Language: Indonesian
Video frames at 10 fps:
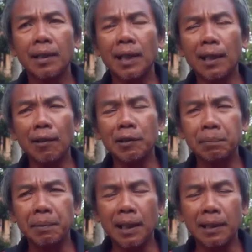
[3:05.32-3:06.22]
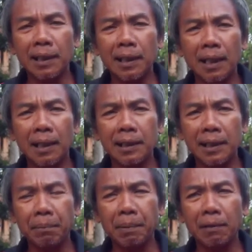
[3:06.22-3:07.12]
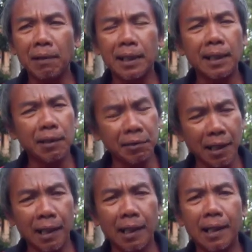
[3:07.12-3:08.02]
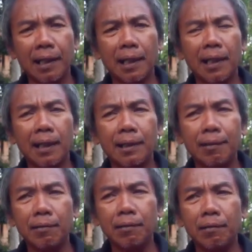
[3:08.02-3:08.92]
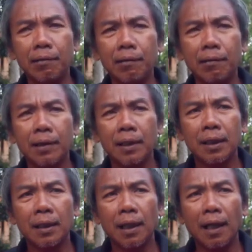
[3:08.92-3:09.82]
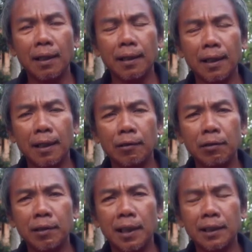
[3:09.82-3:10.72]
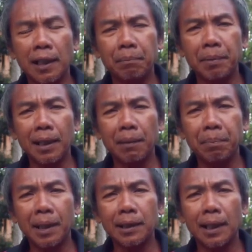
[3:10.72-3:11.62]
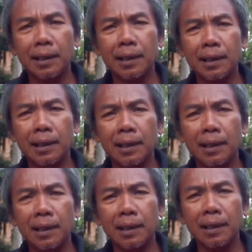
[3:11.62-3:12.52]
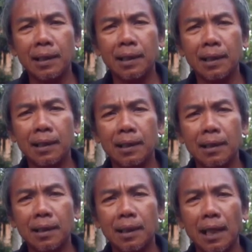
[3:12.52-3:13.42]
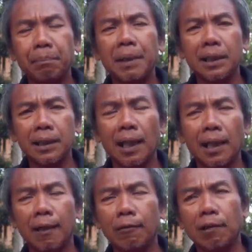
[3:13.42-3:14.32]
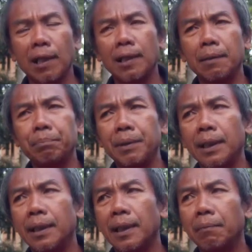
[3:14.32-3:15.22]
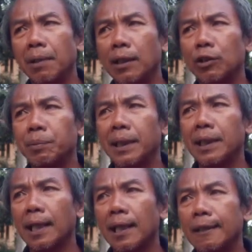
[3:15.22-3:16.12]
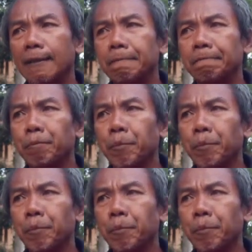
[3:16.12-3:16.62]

dan kalau dibilang dia, dia baru latihan juga enggak karena itu ada yang sudah sampai lepasan di hampir star ya kurang lebih 600 meteran itu